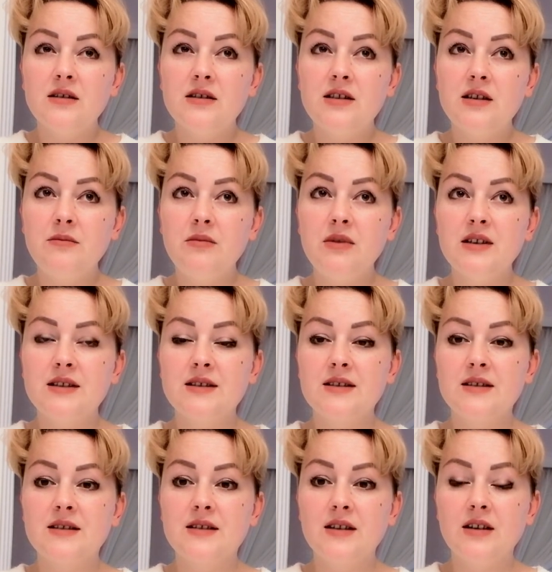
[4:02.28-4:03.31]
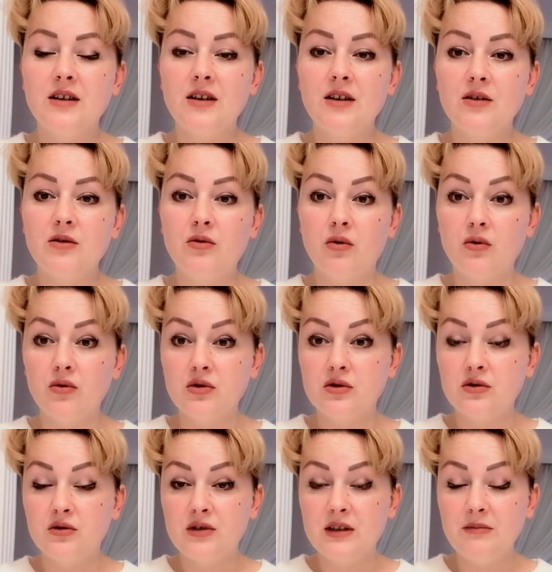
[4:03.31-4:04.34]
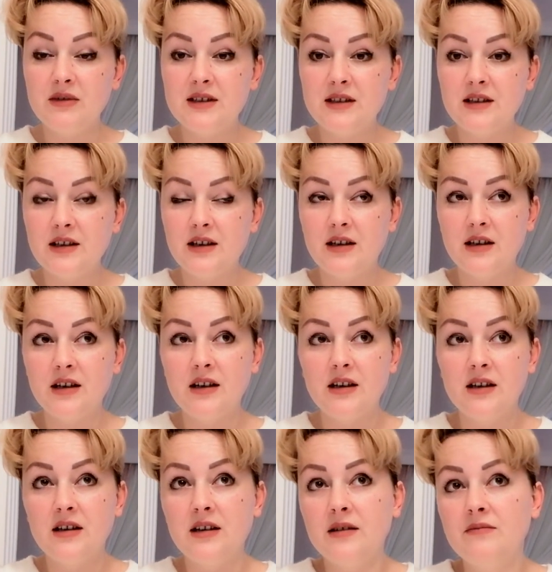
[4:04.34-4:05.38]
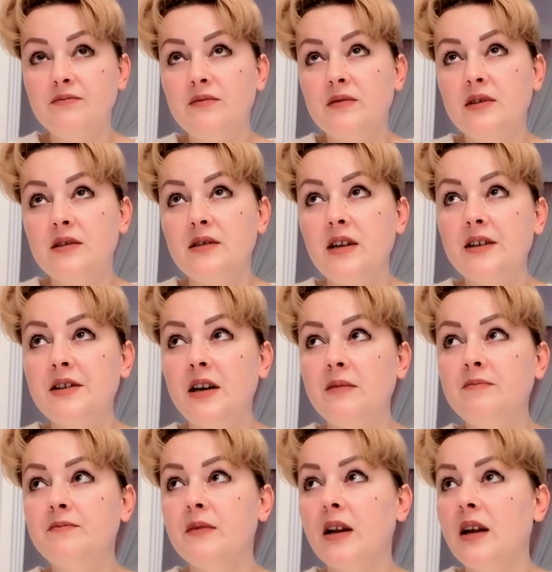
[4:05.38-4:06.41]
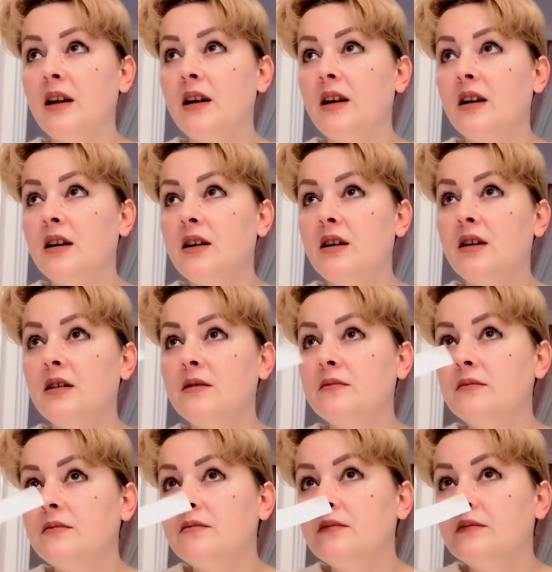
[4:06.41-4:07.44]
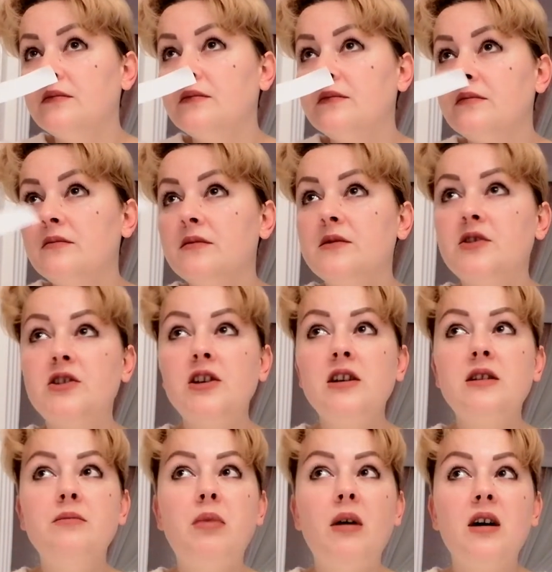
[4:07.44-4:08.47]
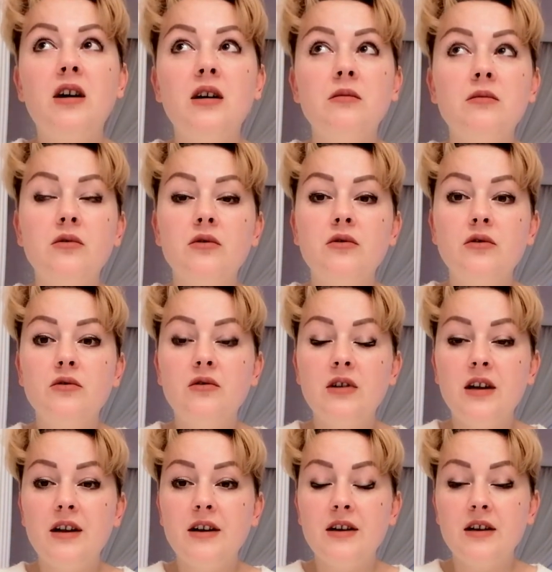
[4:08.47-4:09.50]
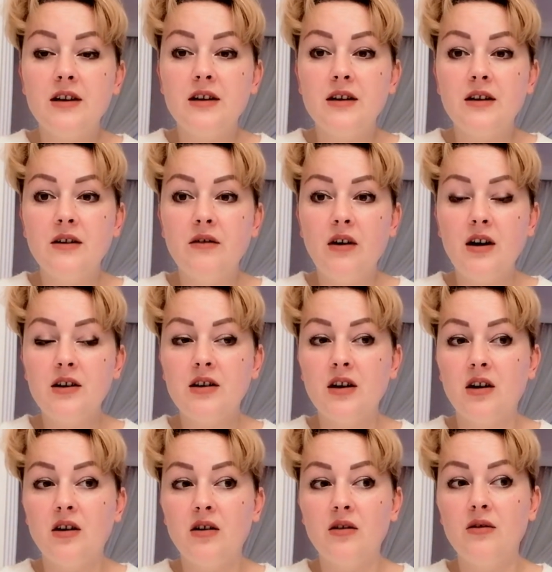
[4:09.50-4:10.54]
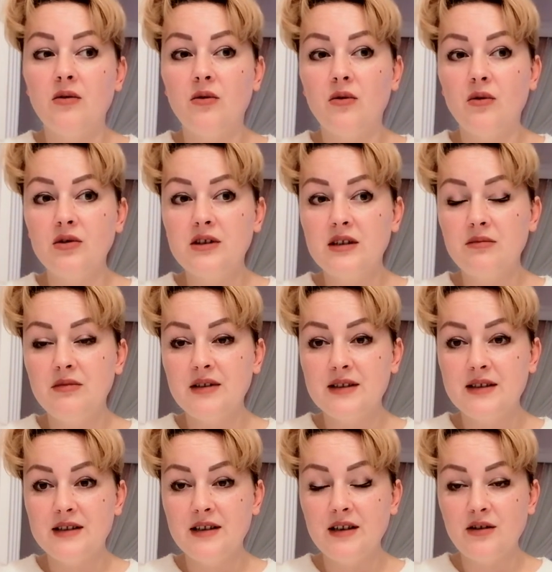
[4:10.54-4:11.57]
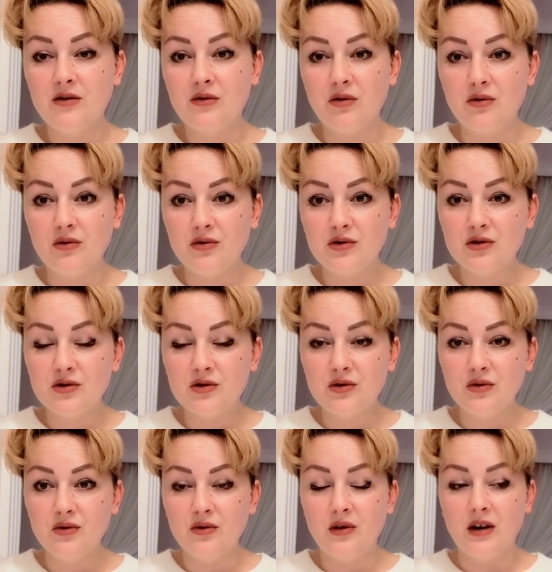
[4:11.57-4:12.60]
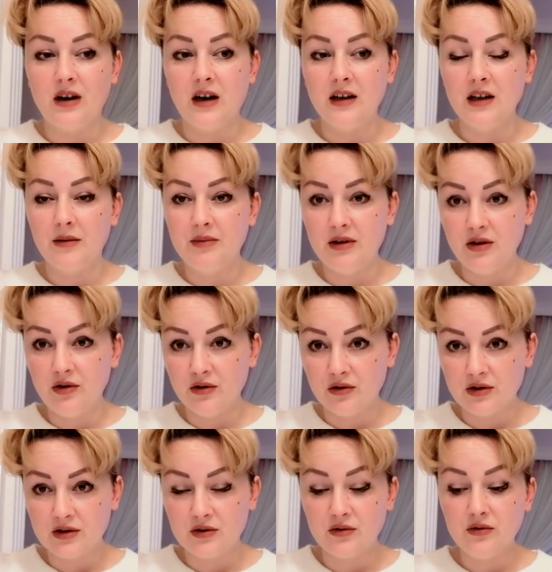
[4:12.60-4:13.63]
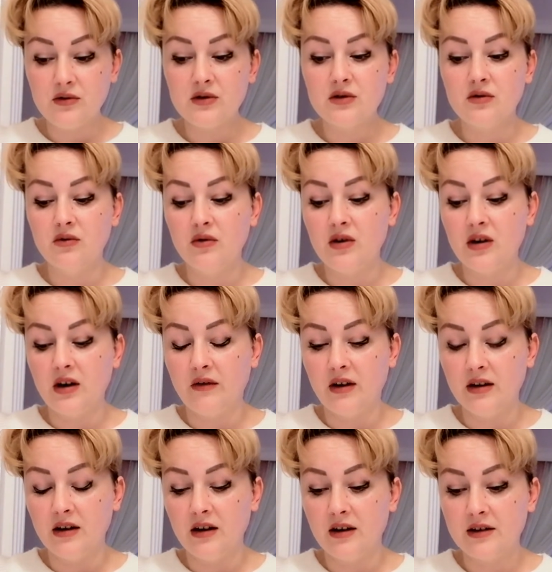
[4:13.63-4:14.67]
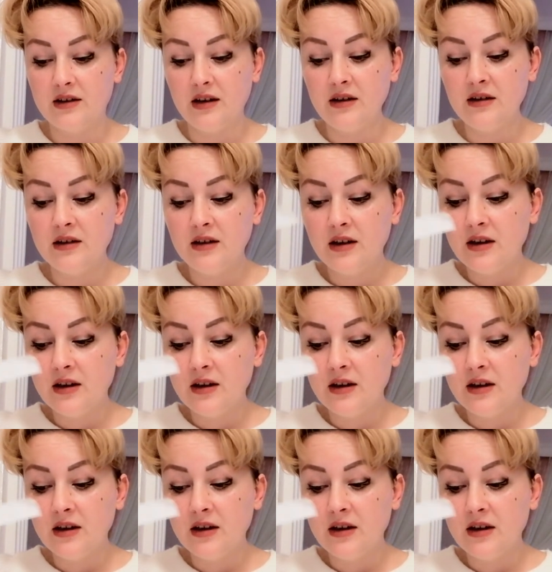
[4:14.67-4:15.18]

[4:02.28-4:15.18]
temiz e, kokusunu, temizlik e, ya da e, cilt bakım ürünleri var ya o temizlik kokusu alabiliyorsunuz soğuk havalarda